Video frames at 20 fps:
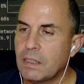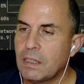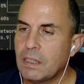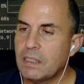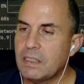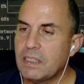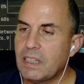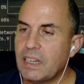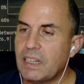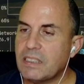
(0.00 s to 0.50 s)

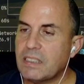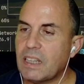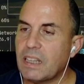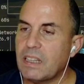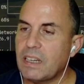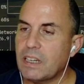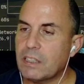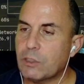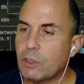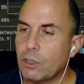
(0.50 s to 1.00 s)
y en este
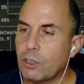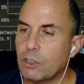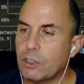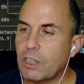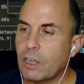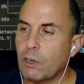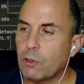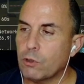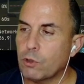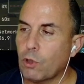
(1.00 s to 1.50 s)
directorio
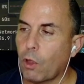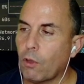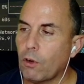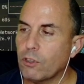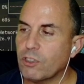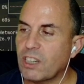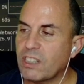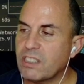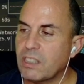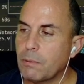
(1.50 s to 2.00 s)
tengo todos
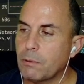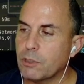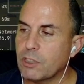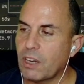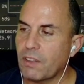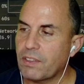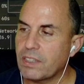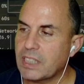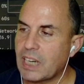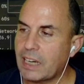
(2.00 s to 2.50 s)
los archivos
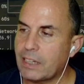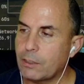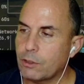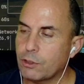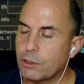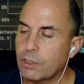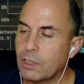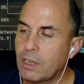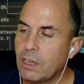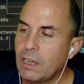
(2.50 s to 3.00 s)

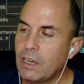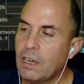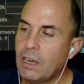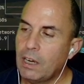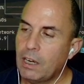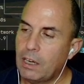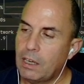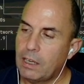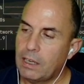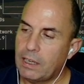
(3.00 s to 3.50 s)
necesarios.
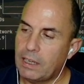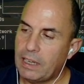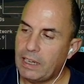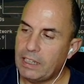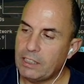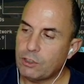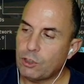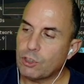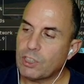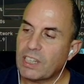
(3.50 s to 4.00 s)

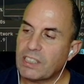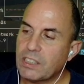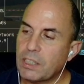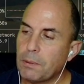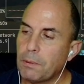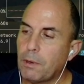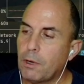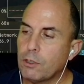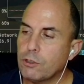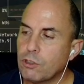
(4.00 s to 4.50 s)
Estos
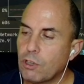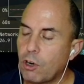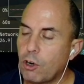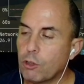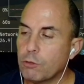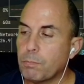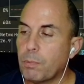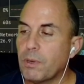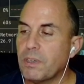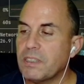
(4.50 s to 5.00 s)
archivos
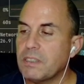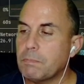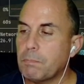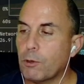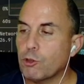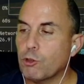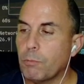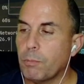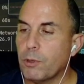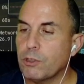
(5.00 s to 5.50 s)
los puedes,
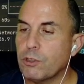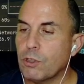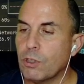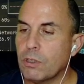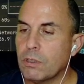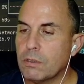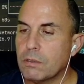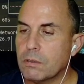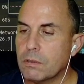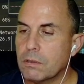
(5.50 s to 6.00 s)
por
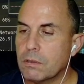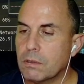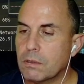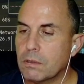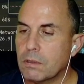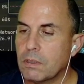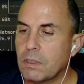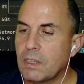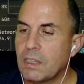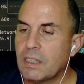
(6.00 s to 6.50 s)
supuesto,
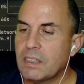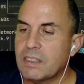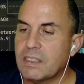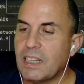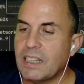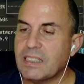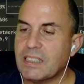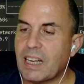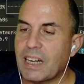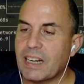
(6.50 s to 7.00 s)

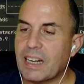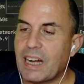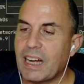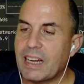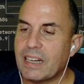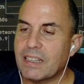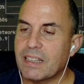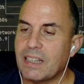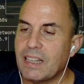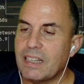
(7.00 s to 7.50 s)

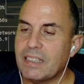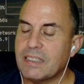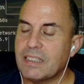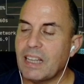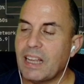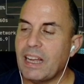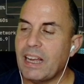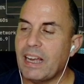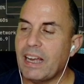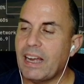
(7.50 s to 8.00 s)
descargar
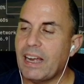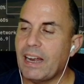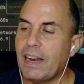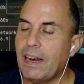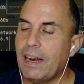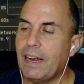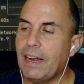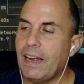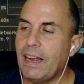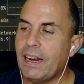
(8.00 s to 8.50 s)
desde
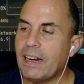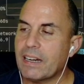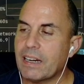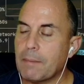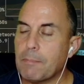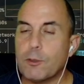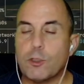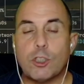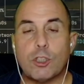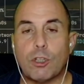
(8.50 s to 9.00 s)
eh, el
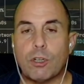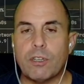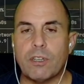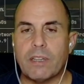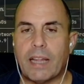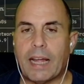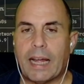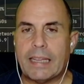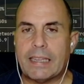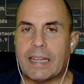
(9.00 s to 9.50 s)
repositorio
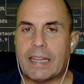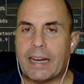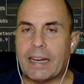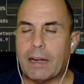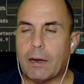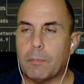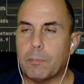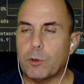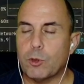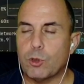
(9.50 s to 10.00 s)
de
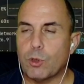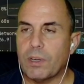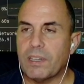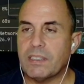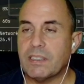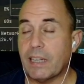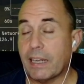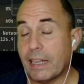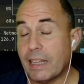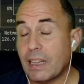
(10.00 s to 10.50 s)

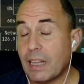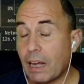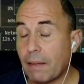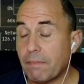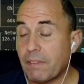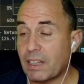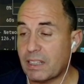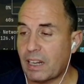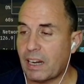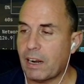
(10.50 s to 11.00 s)
atareado.es, de GitHub
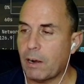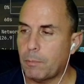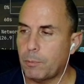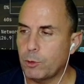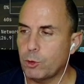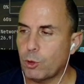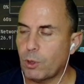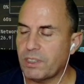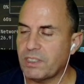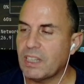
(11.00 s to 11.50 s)
de
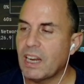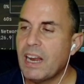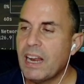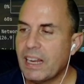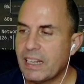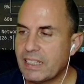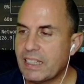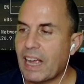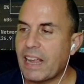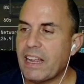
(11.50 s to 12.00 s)
atareado.es.
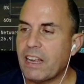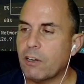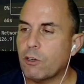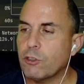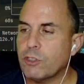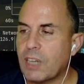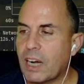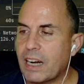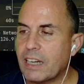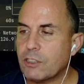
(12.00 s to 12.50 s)
Y ahí
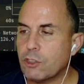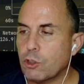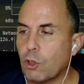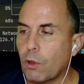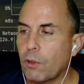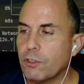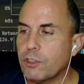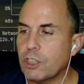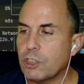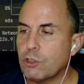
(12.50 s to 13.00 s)
encontrarás
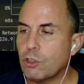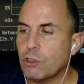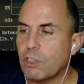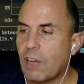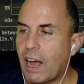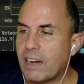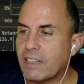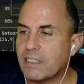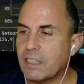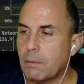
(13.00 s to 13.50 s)
todos estos
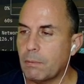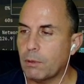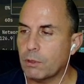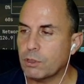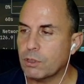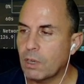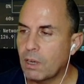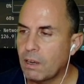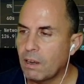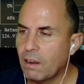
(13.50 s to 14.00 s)

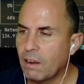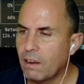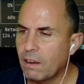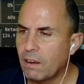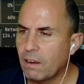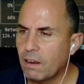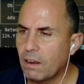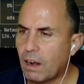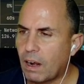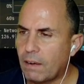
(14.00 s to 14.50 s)
archivos.
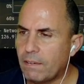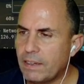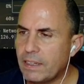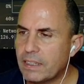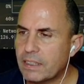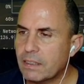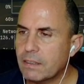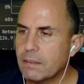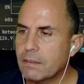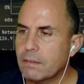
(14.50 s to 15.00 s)
A ver,